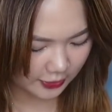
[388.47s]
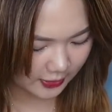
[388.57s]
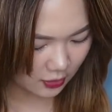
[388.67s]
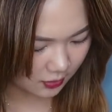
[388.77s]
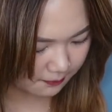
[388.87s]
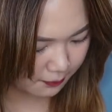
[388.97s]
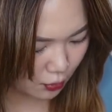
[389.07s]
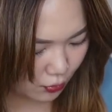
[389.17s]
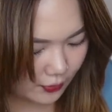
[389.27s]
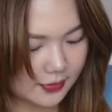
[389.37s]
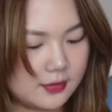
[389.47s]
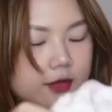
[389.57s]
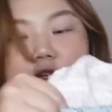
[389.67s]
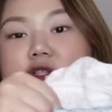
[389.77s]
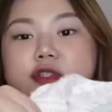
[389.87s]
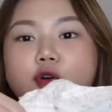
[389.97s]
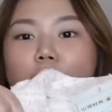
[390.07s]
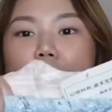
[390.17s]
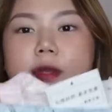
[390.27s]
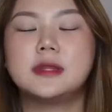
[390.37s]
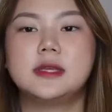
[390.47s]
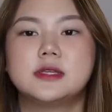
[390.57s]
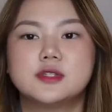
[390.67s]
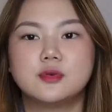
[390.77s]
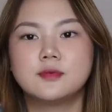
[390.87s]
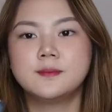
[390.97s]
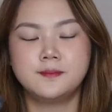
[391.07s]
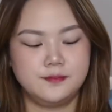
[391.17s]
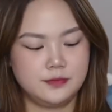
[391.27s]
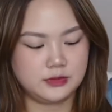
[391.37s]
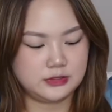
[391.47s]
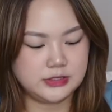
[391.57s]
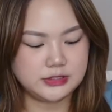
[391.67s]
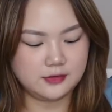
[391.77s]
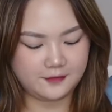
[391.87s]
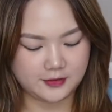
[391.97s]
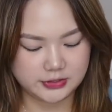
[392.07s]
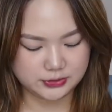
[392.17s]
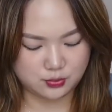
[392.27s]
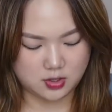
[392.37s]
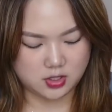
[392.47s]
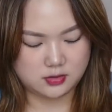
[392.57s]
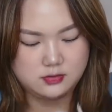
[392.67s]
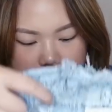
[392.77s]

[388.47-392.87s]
I got both. They're so pretty. So, this is the first one.